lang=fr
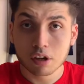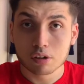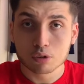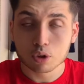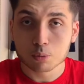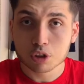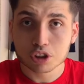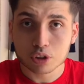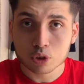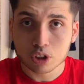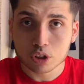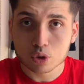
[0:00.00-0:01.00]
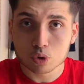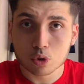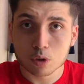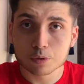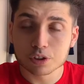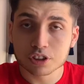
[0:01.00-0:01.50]
Donc moi, j'attendais que ce soit
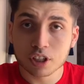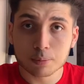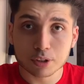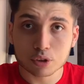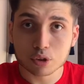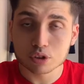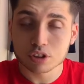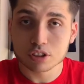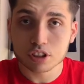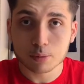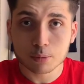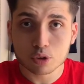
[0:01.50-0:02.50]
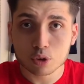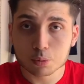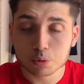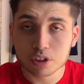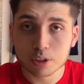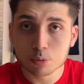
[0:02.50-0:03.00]
officiel parce que sincèrement, depuis
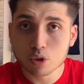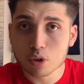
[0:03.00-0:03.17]
des mois,